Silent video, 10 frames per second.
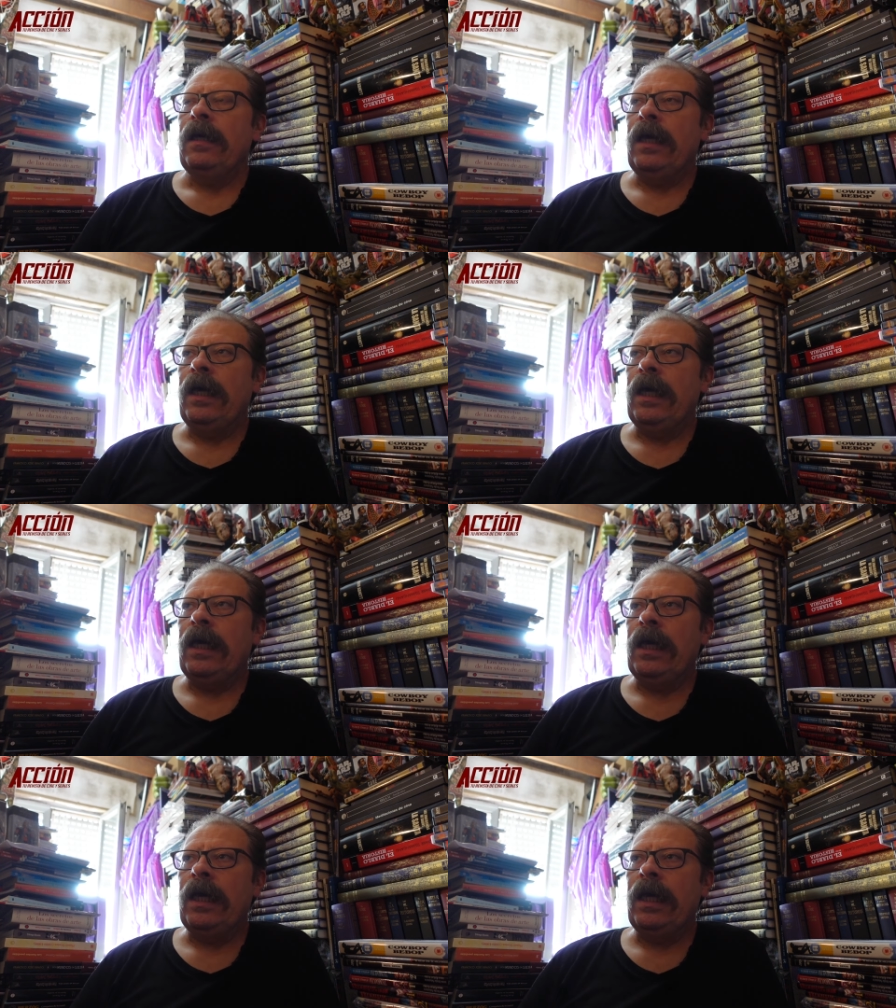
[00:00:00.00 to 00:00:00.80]

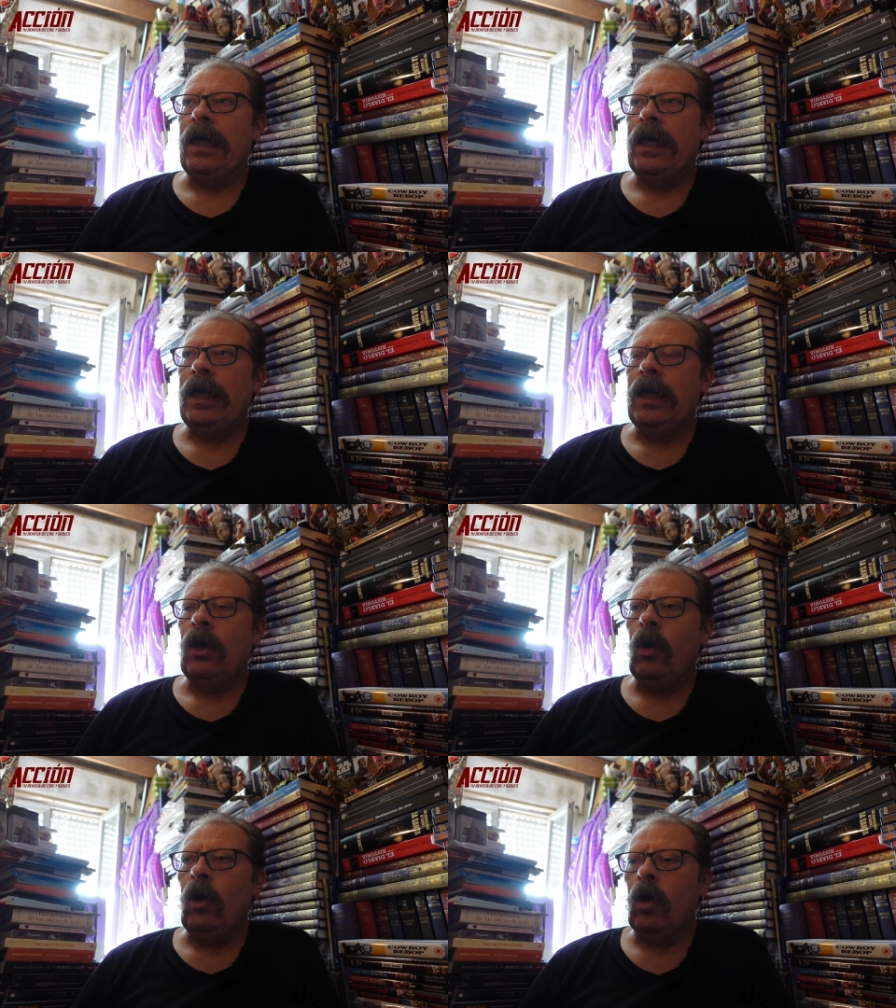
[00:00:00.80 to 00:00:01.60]
eh,
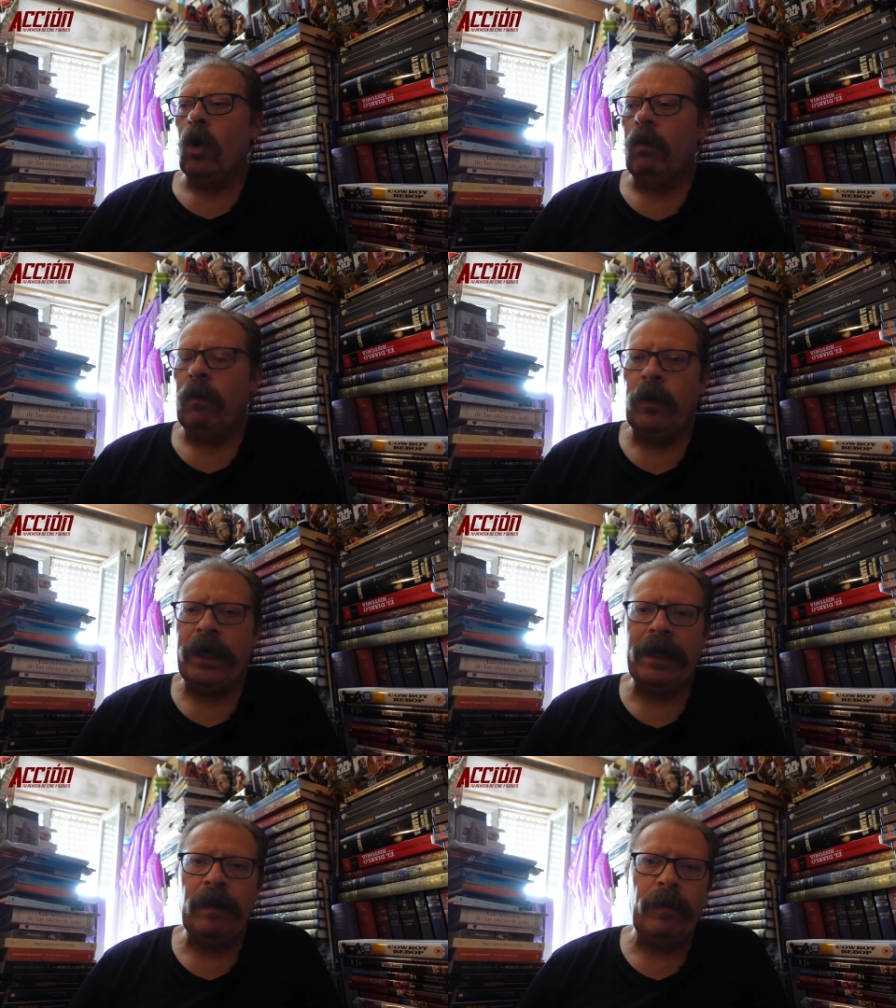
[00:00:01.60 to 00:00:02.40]
o como por
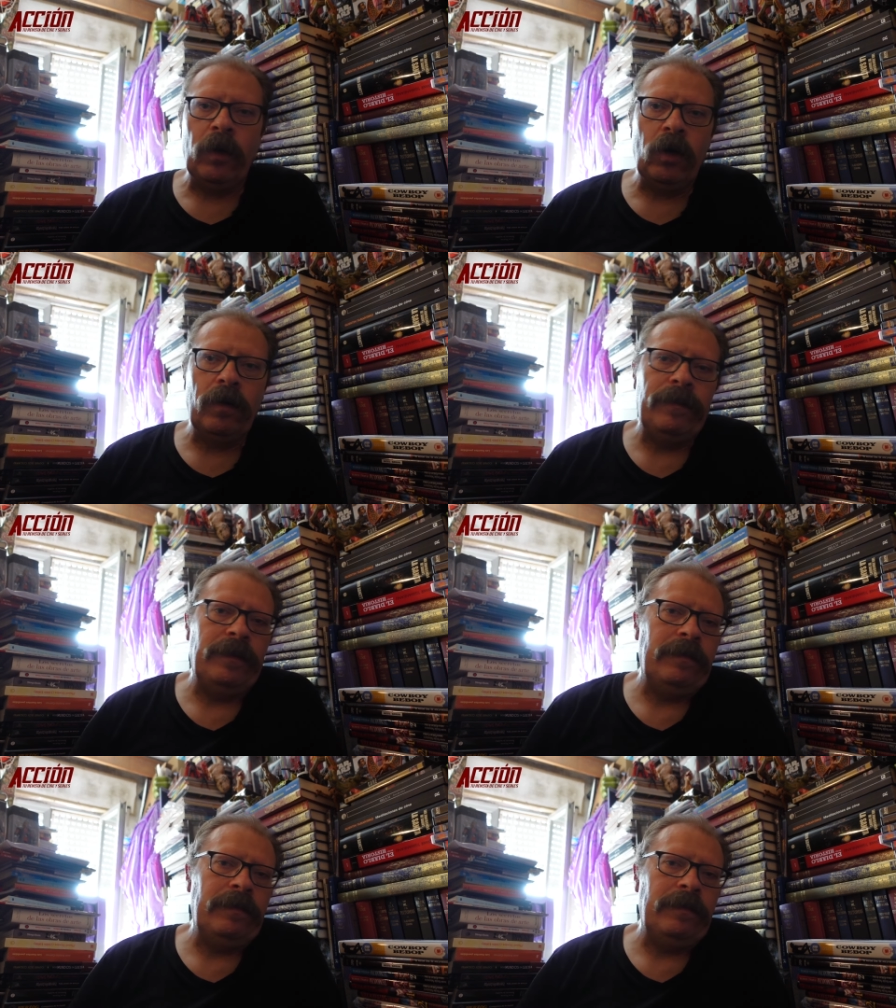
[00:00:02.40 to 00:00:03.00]
ejemplo